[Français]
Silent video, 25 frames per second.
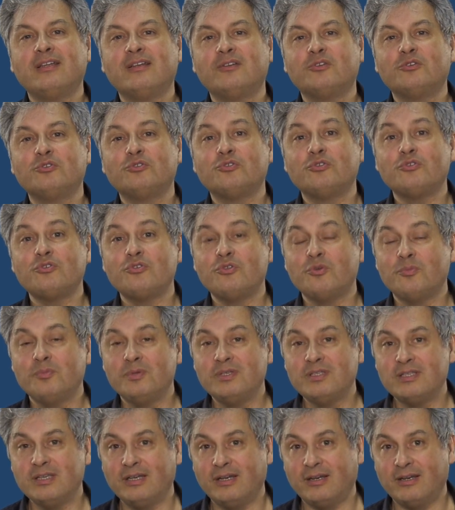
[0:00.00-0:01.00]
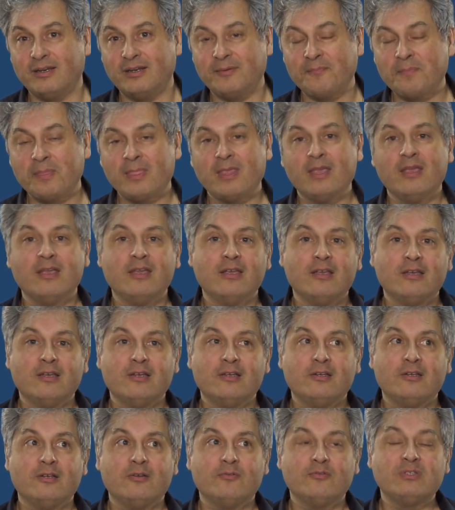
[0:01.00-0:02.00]
quelque chose de bizarre.
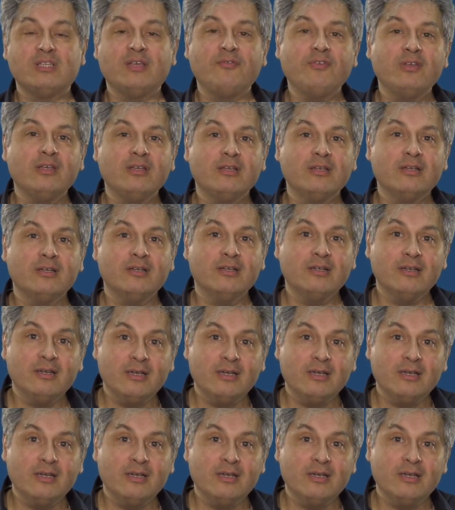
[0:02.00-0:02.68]
Vous savez,